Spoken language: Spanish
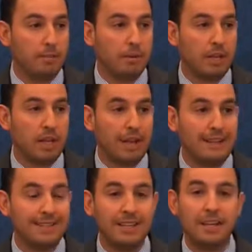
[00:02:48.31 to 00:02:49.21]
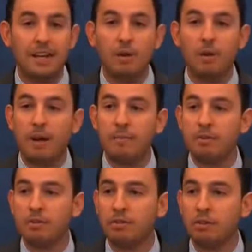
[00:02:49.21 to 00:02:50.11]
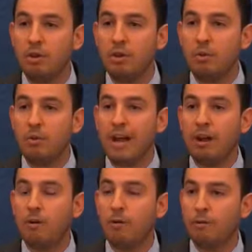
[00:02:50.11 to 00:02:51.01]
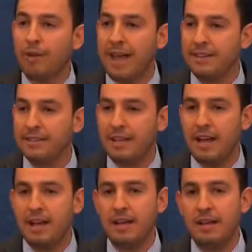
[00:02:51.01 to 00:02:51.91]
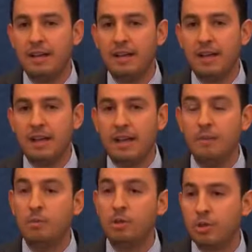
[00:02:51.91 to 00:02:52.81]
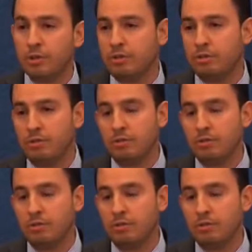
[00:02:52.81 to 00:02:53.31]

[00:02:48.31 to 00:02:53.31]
porque quiere decir que logramos una confianza en muchos,